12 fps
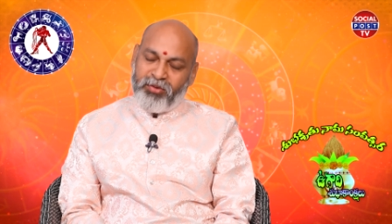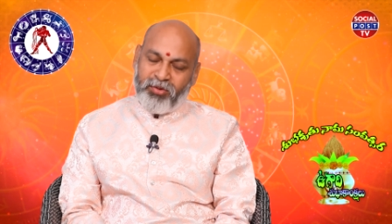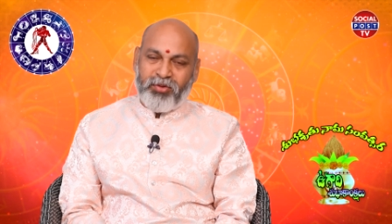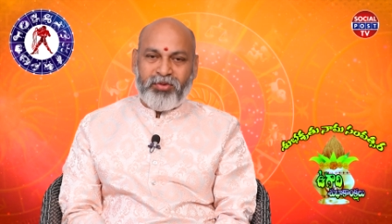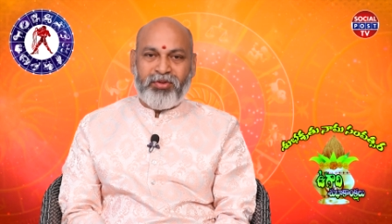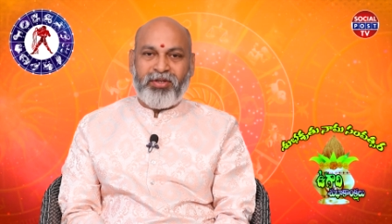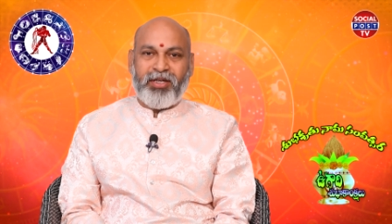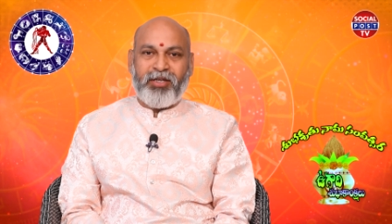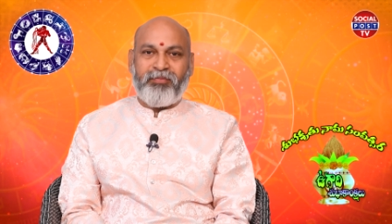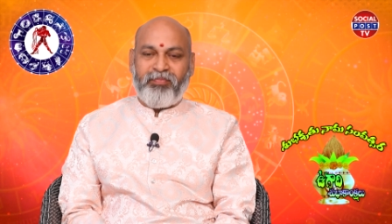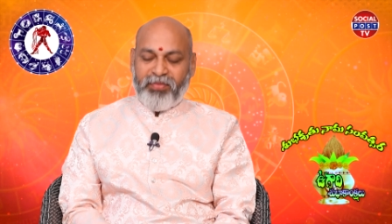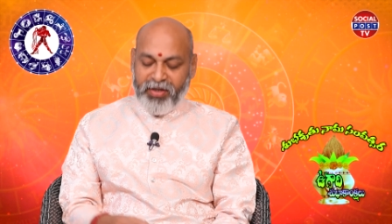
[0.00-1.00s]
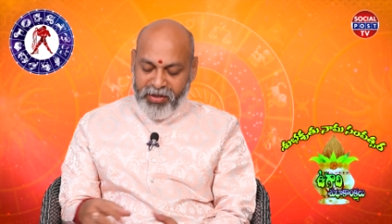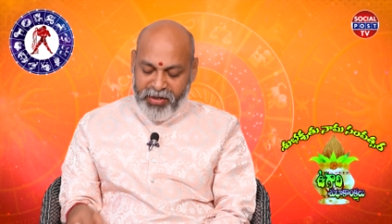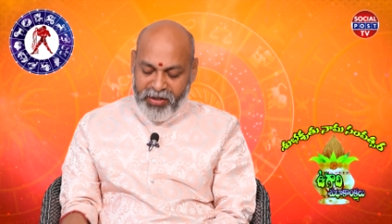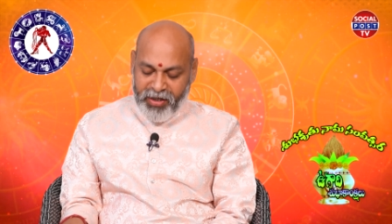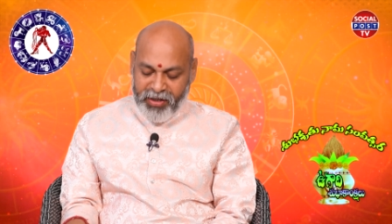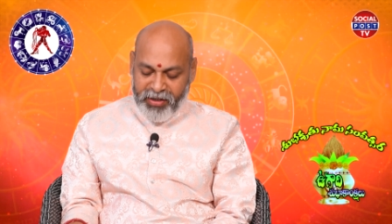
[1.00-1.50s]
కోరుకుంటున్నాను
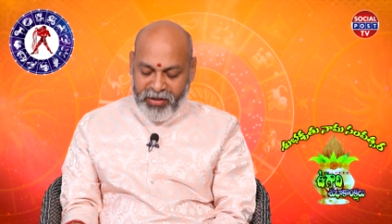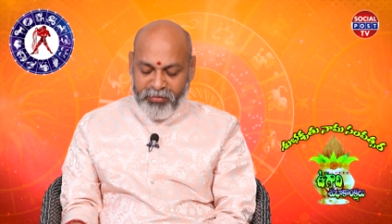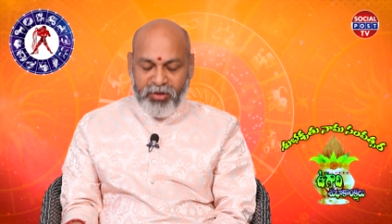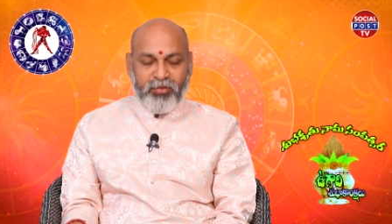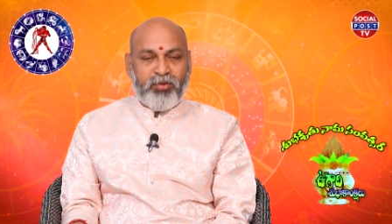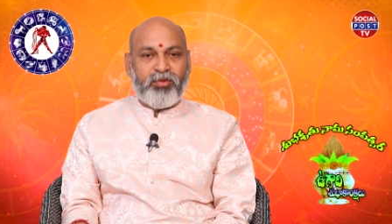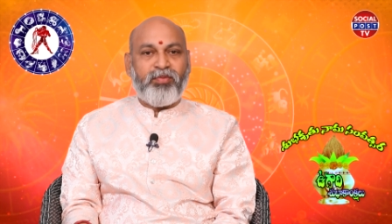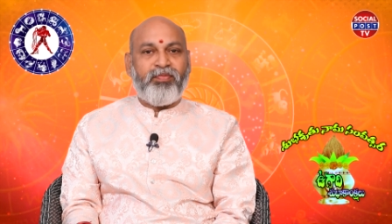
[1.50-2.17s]
ఇక ఇక్కడ మనము